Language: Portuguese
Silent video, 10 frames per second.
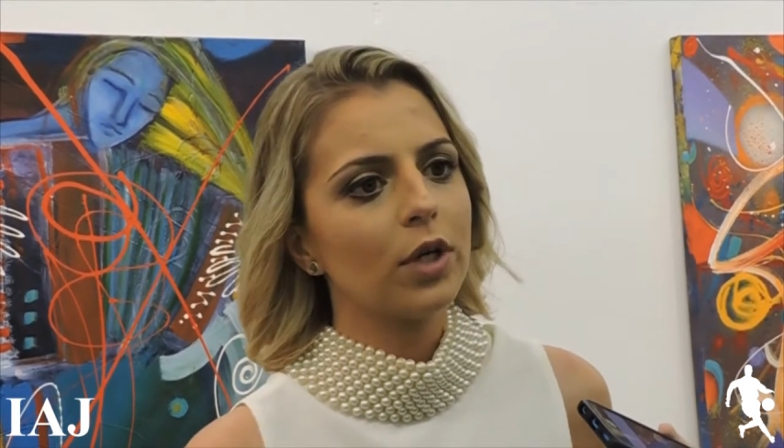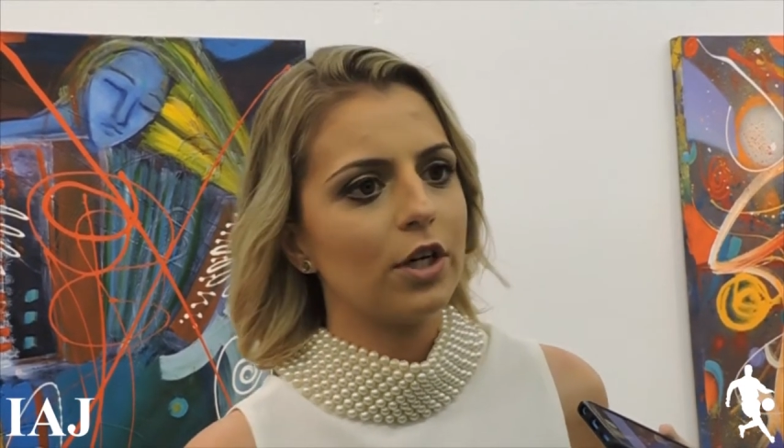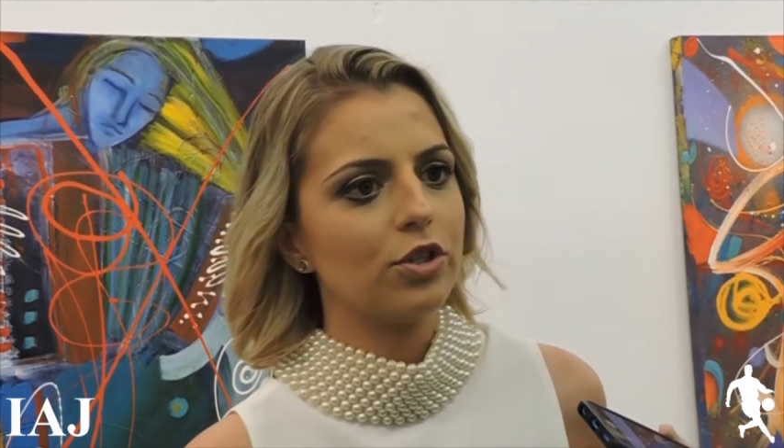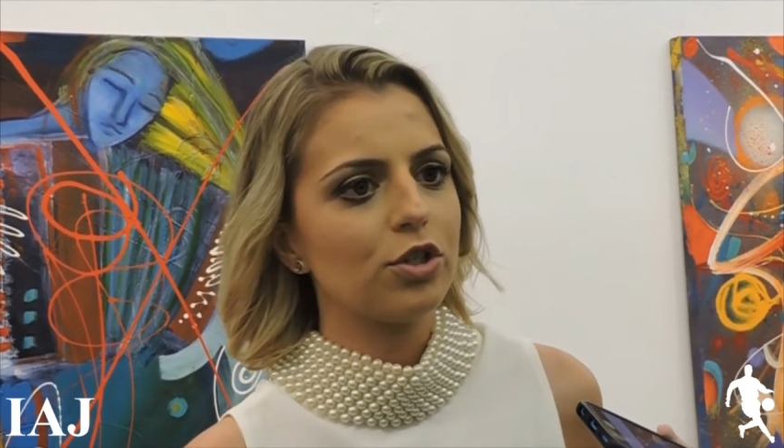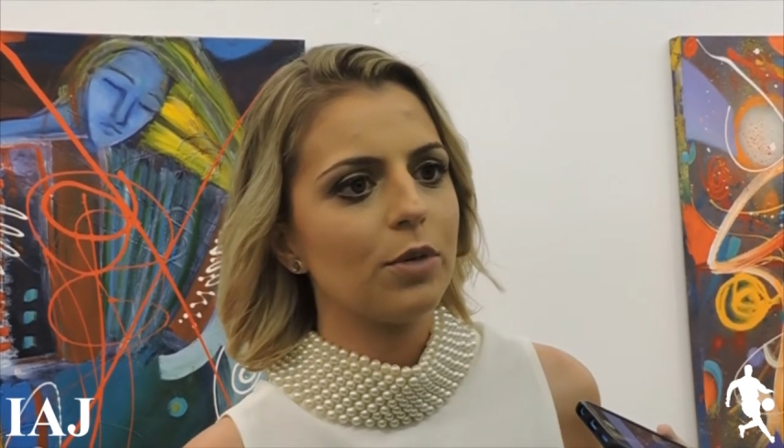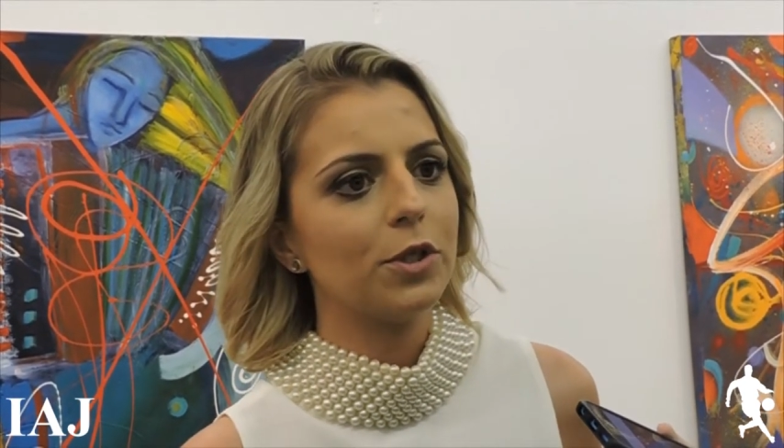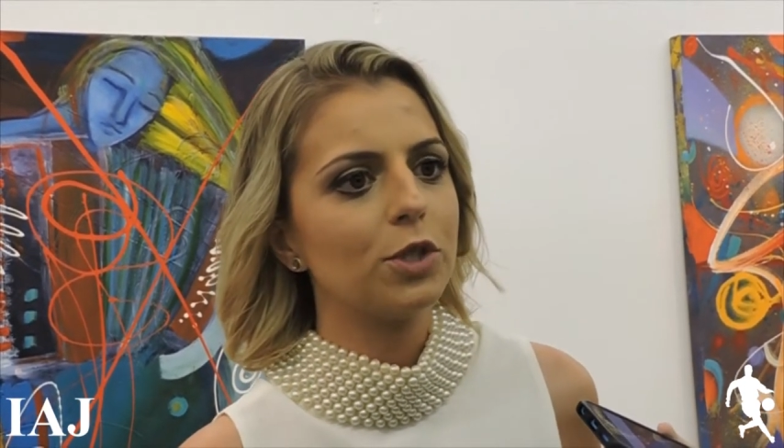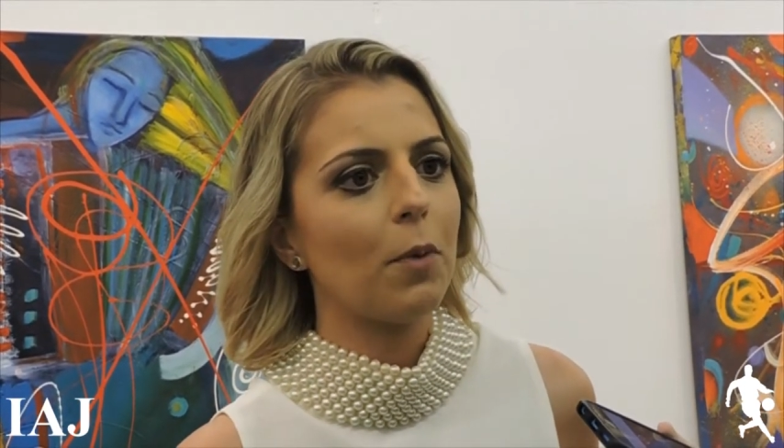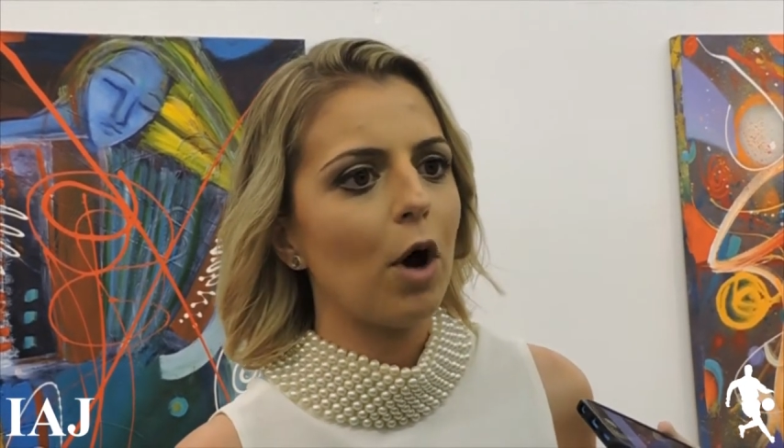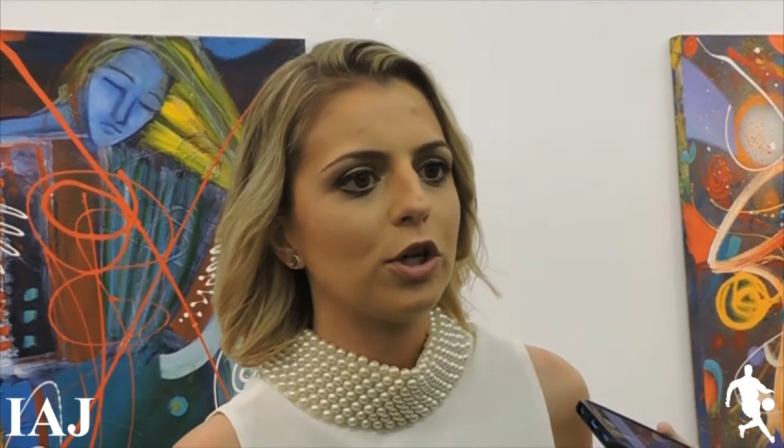grande sobre
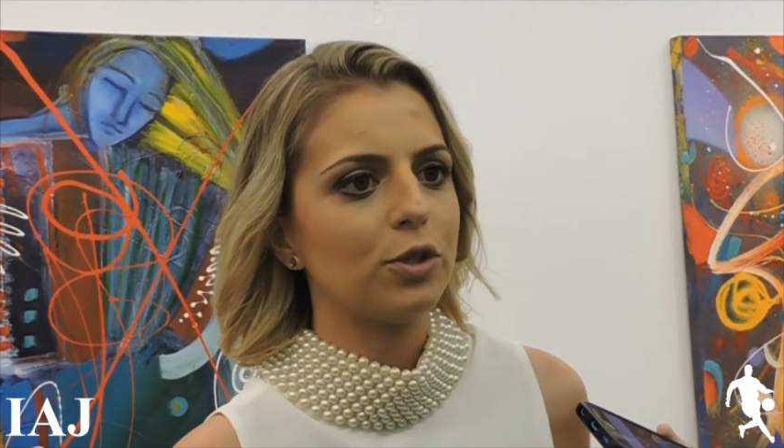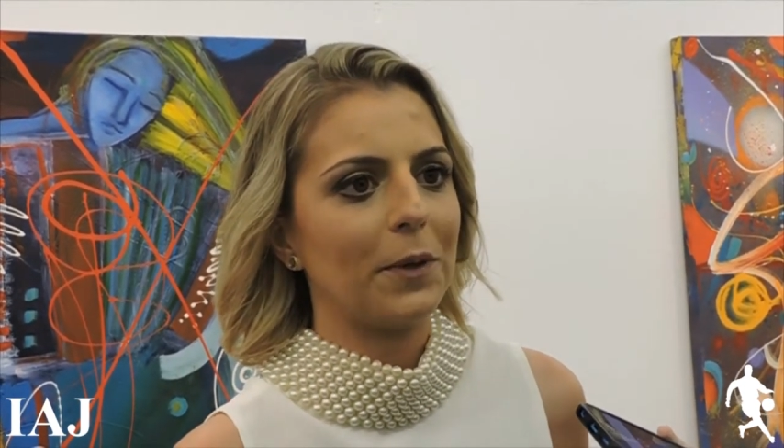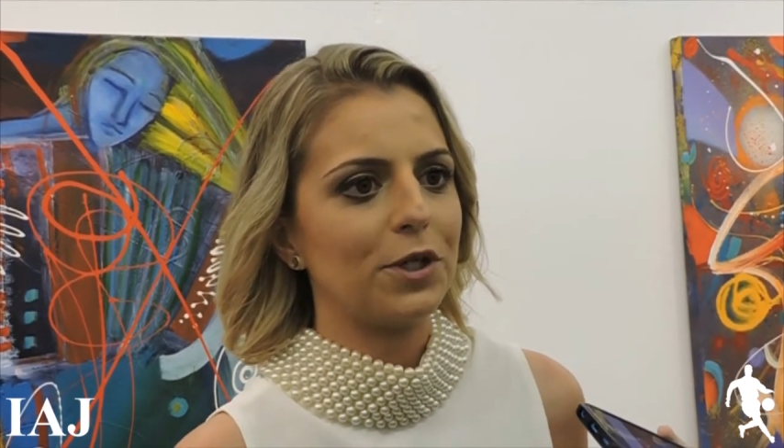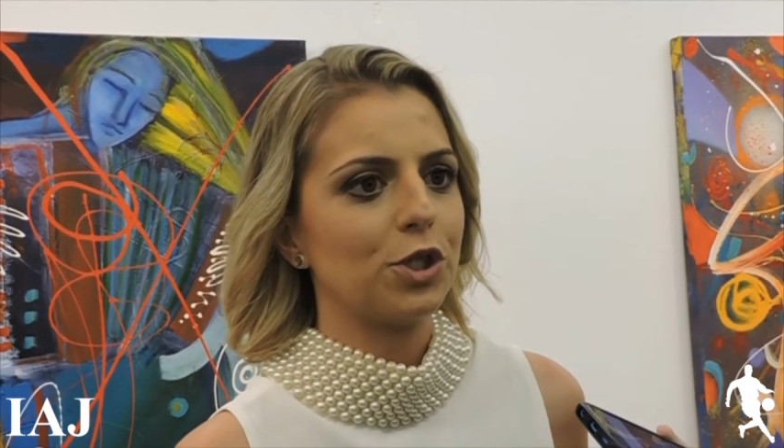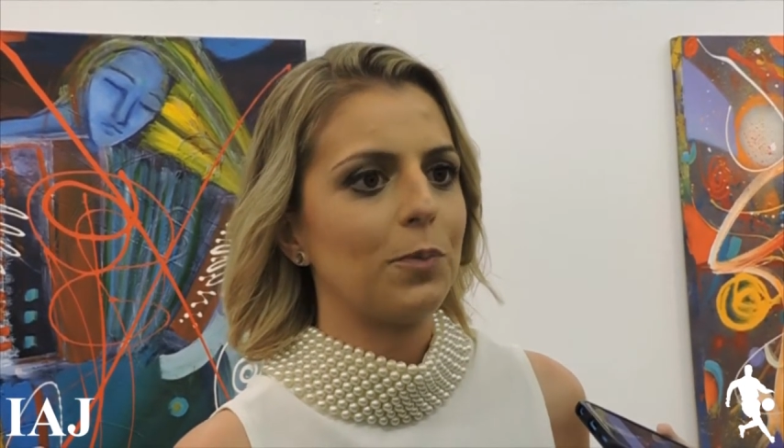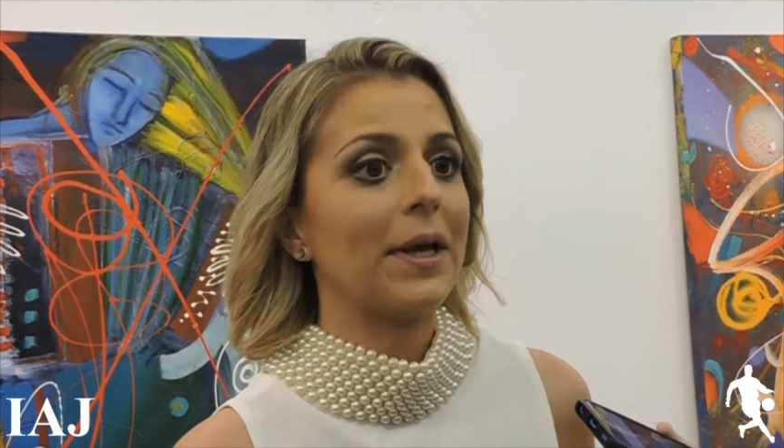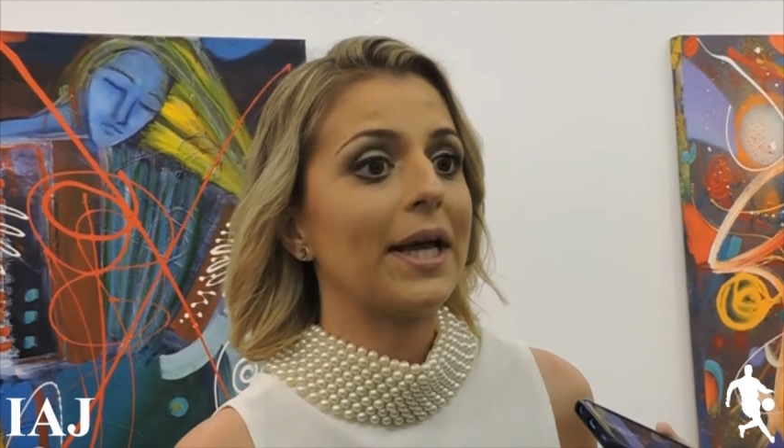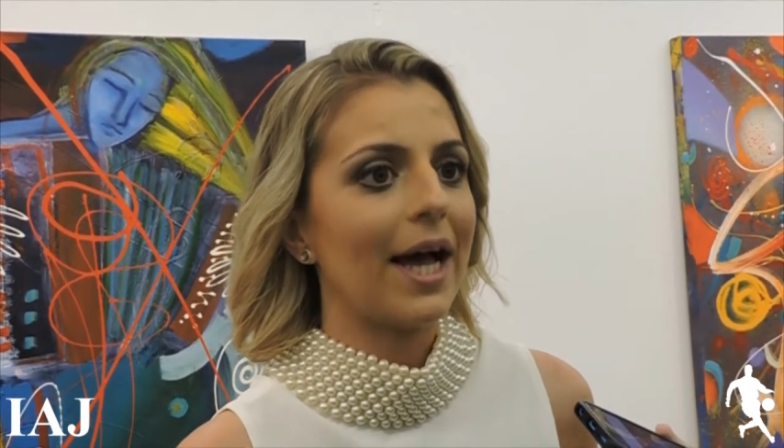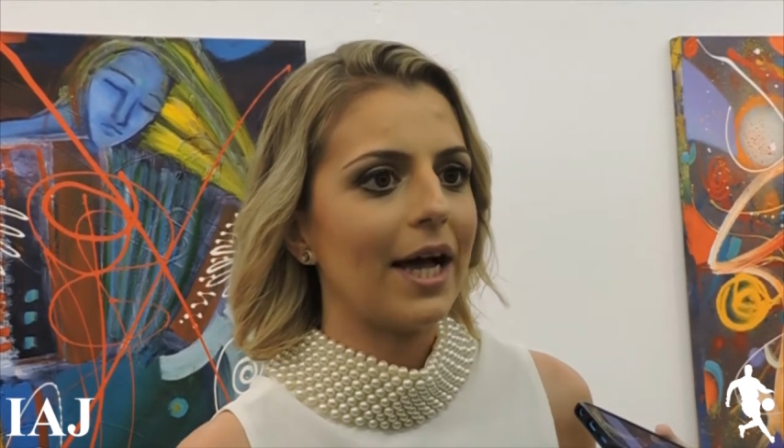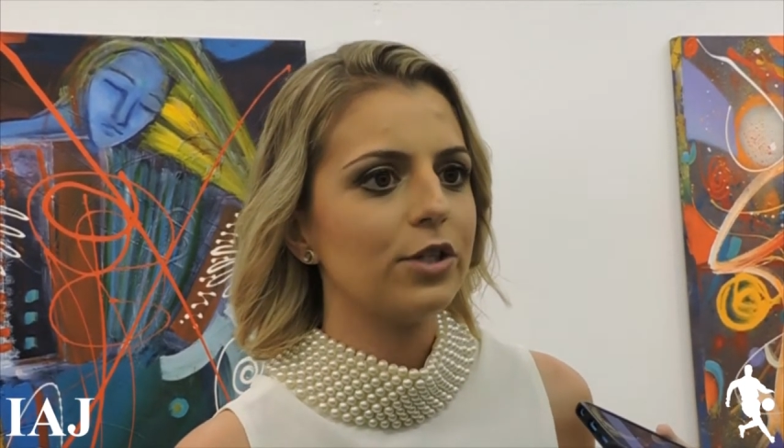esporte para a gente
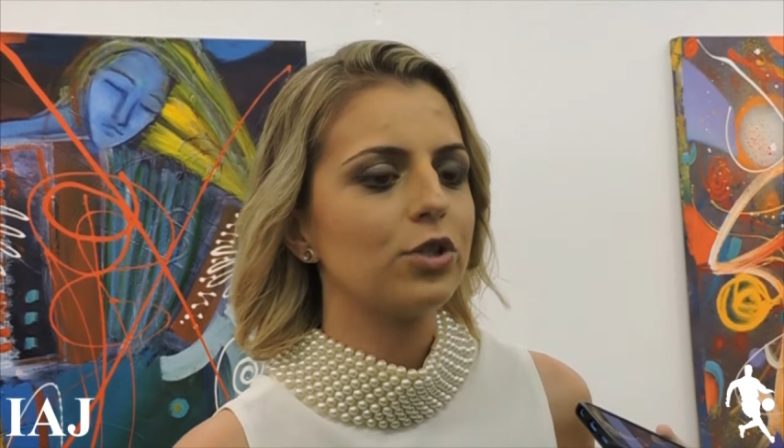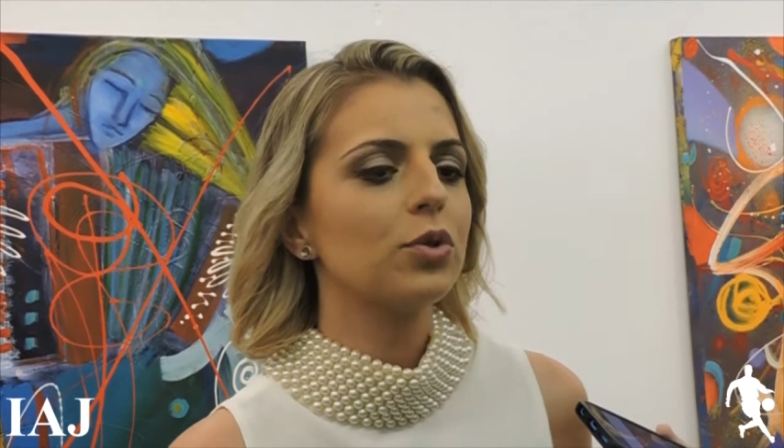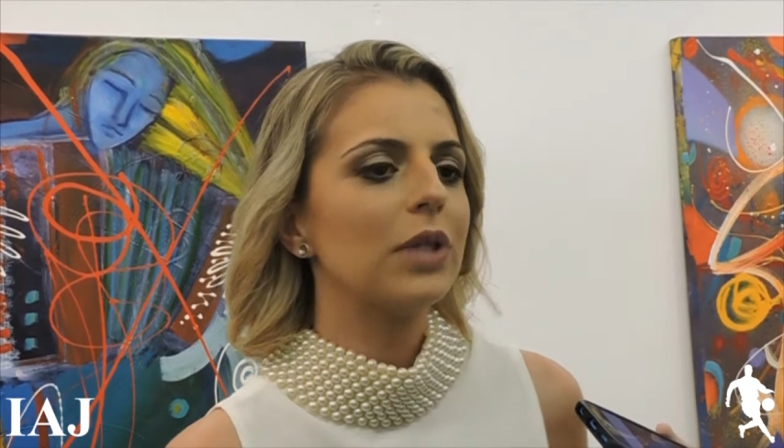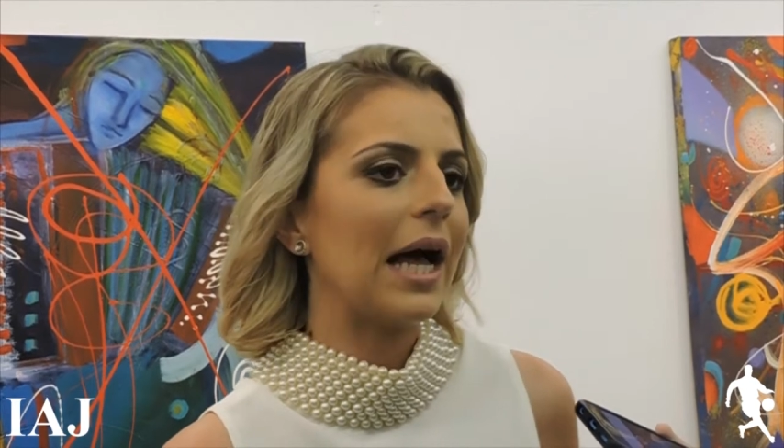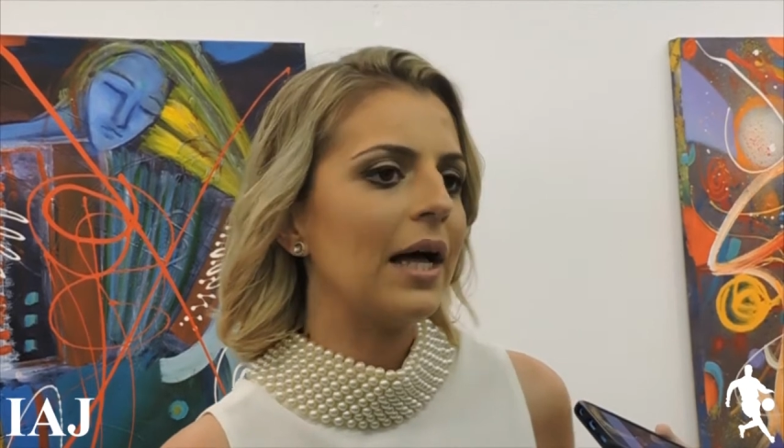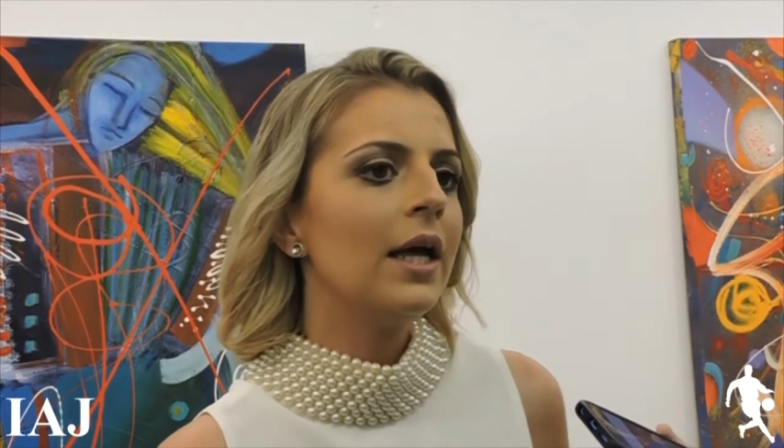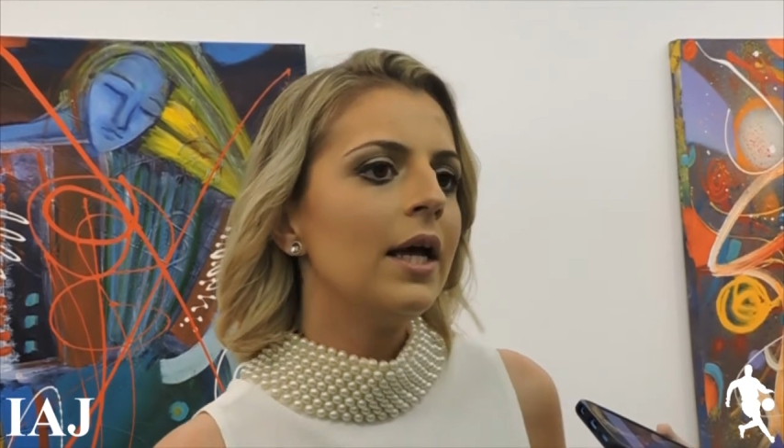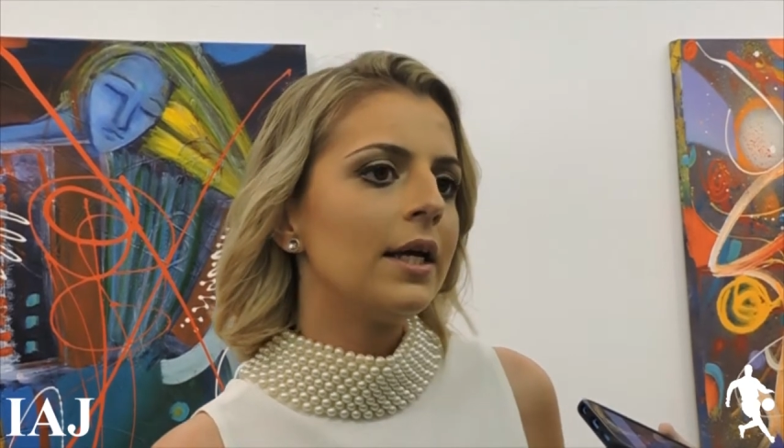pegar e estudar.